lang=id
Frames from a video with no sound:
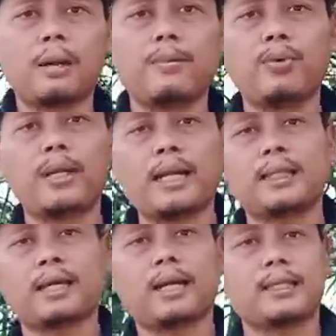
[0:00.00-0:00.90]
Kemudian
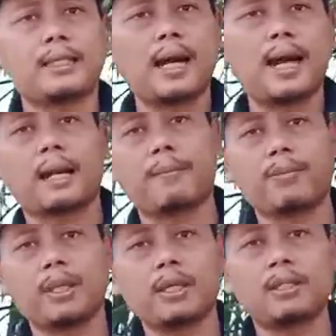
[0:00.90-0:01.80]
kita kasih garam.
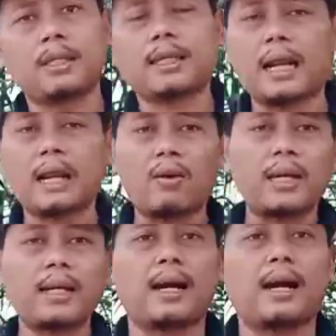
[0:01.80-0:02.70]
Secara
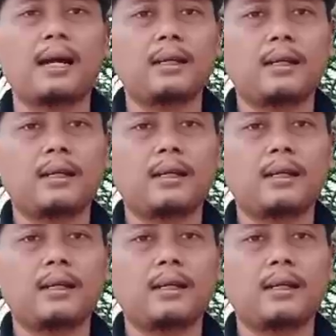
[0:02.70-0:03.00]
logika,